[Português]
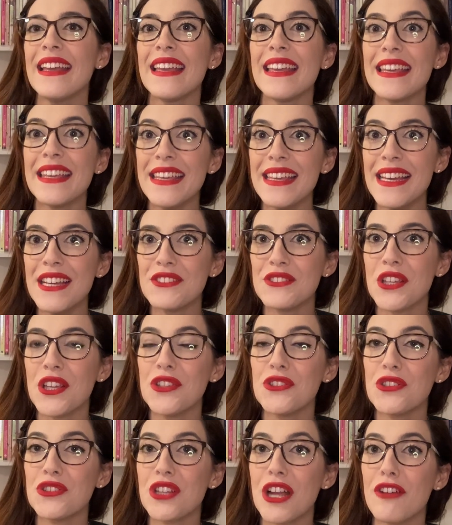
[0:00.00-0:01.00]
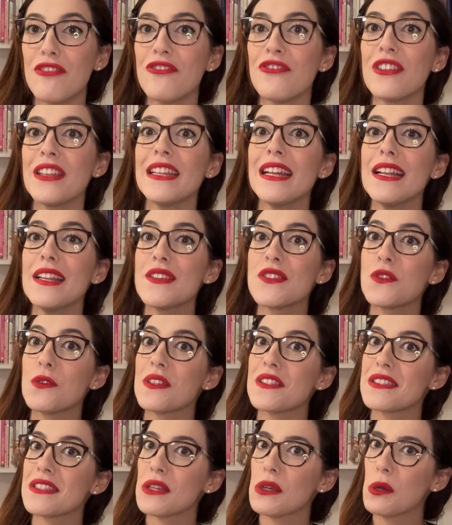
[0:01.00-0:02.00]
e a gente já finalizou
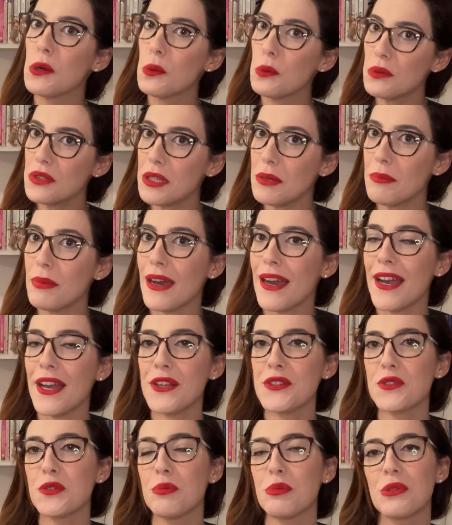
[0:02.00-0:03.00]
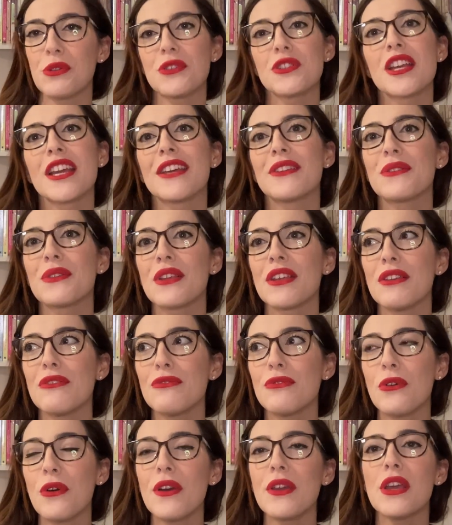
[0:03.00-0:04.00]
a segunda parte do projeto, que
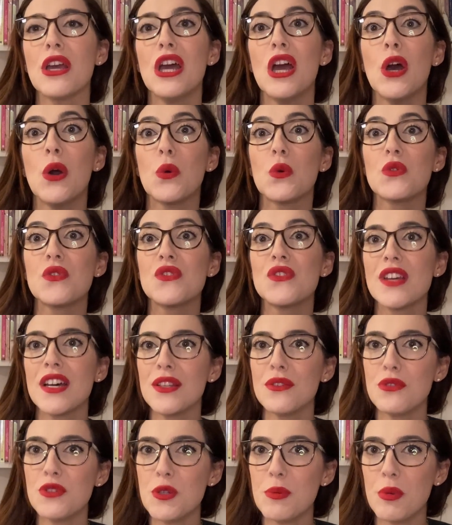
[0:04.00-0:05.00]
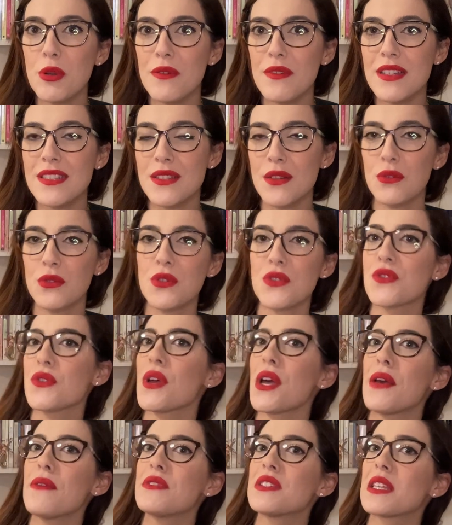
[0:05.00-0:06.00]
foi os anos de provação do
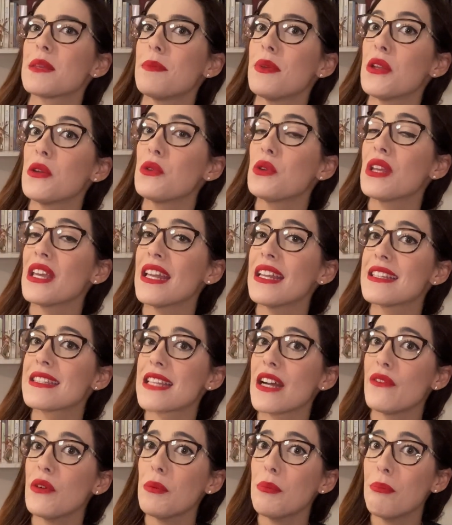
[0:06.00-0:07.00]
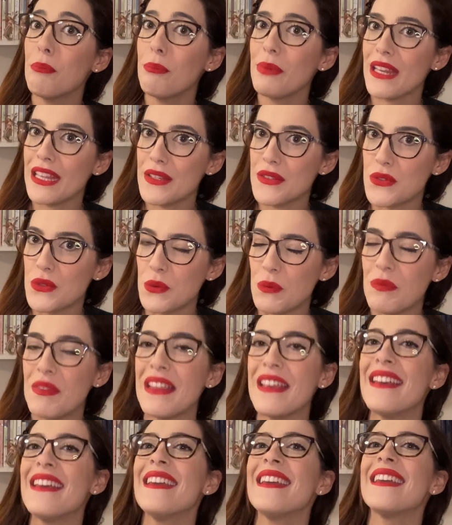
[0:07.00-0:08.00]
Dostoevsky, período em que ele estava preso.
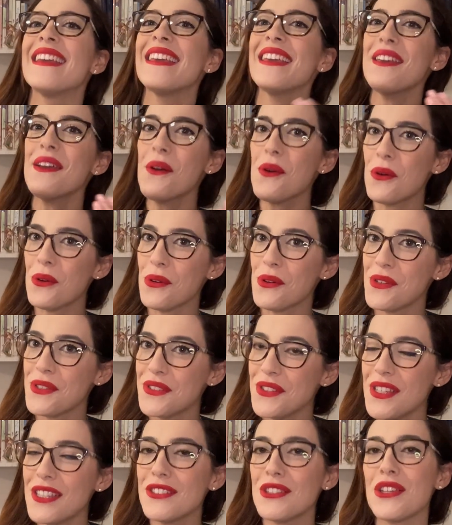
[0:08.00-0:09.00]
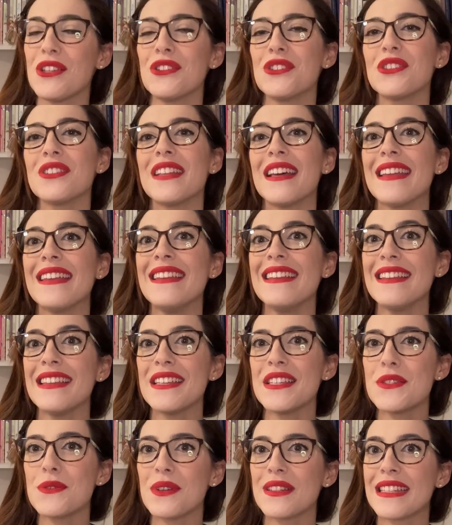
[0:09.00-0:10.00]
E hoje a gente dá
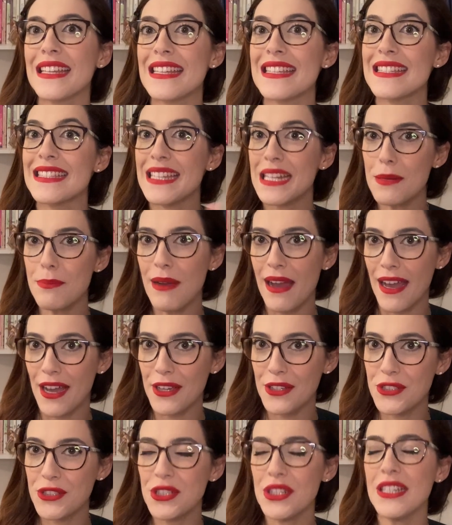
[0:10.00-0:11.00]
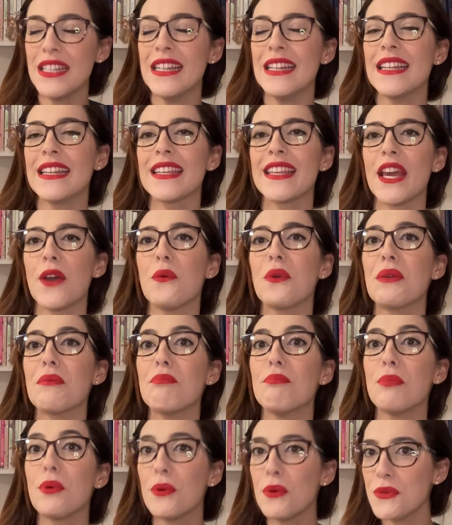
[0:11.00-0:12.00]
início à terceira parte, que é o
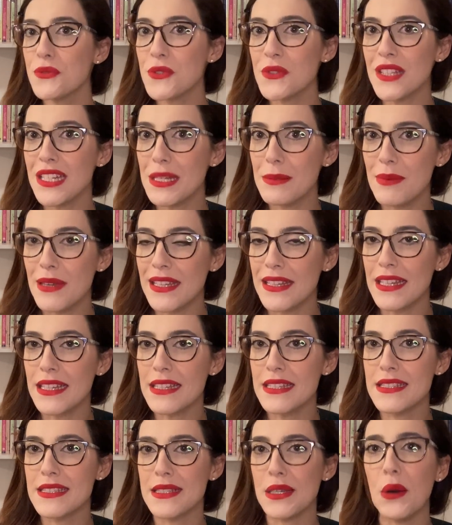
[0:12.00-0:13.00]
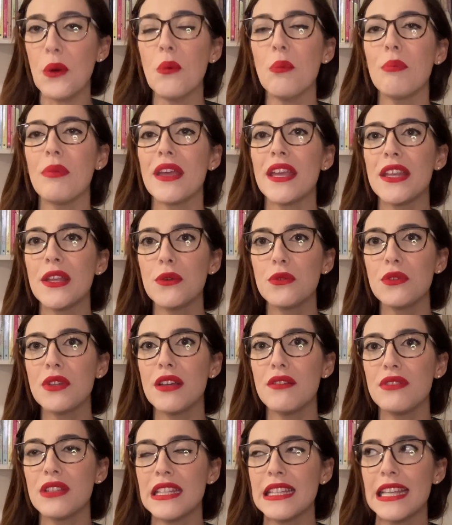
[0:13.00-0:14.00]
Impulso da Libertação, período
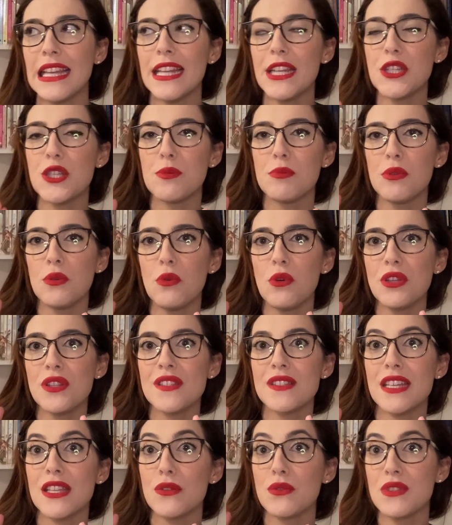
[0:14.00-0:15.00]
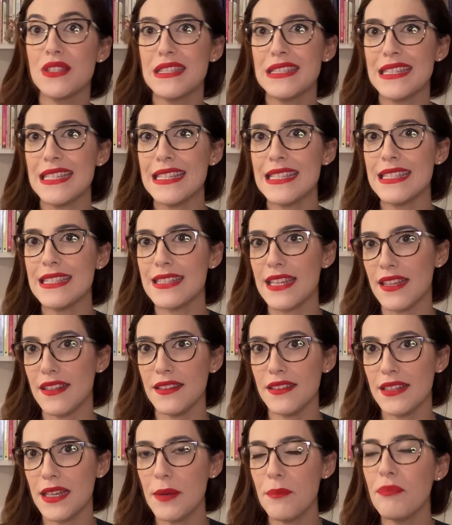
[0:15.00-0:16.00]
da vida dele de
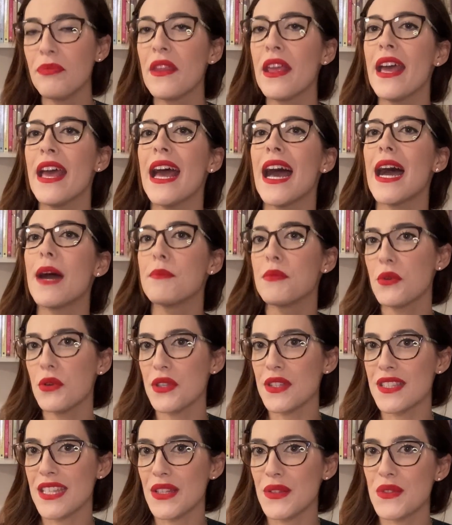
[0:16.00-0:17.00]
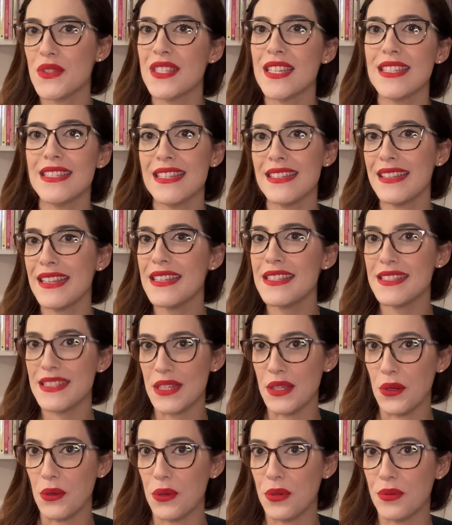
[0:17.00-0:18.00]
1860 a
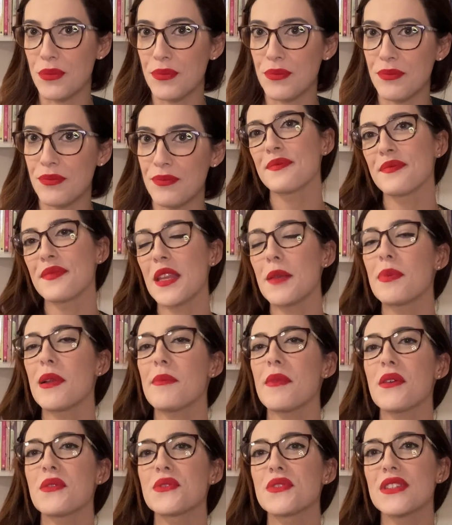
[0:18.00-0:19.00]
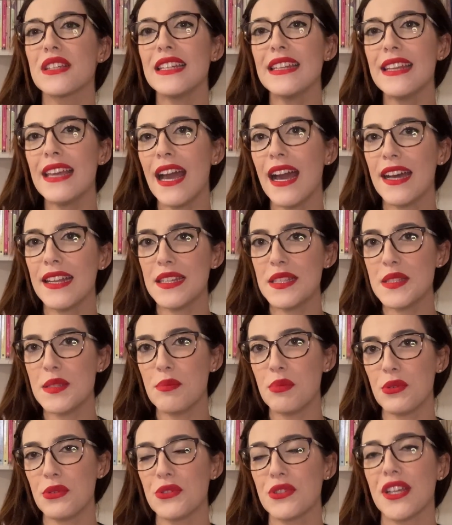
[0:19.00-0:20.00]
1865. E para me auxiliar nesse
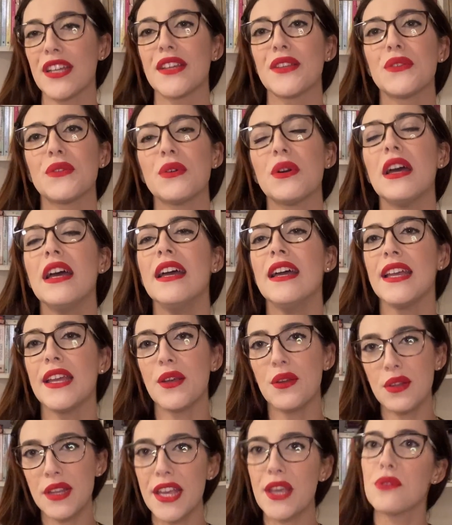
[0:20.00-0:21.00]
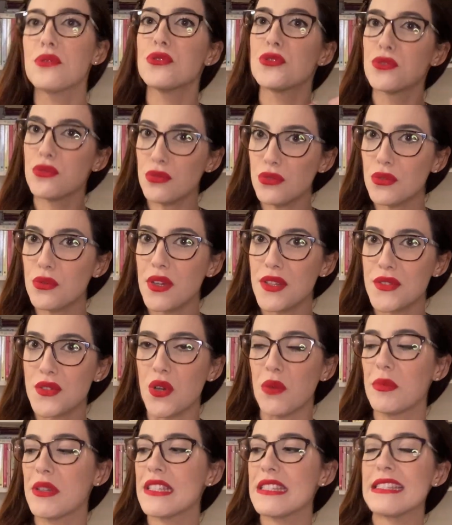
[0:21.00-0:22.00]
projeto, eu leio junto com as
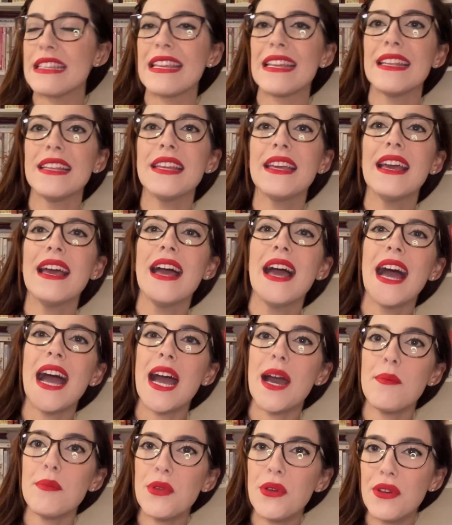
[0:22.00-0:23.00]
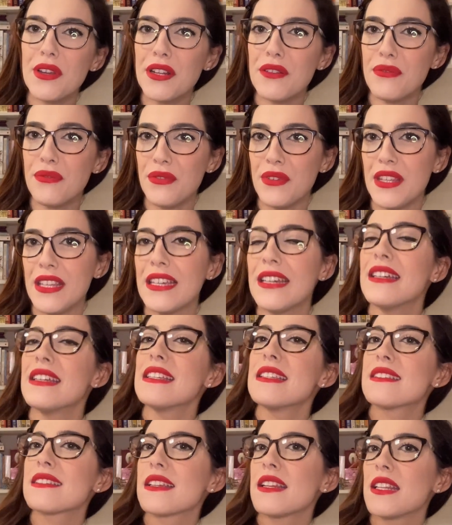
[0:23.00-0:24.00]
obras dele a biografia
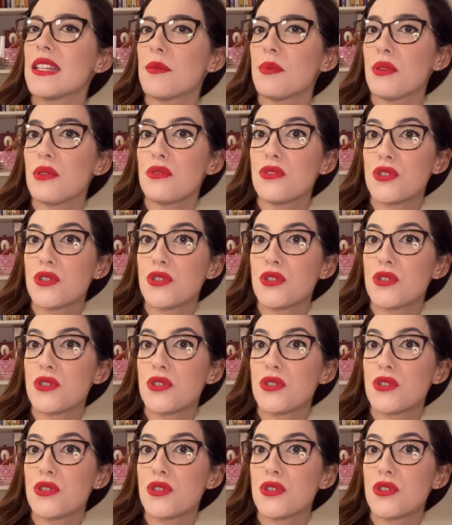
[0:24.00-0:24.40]
escrita pelo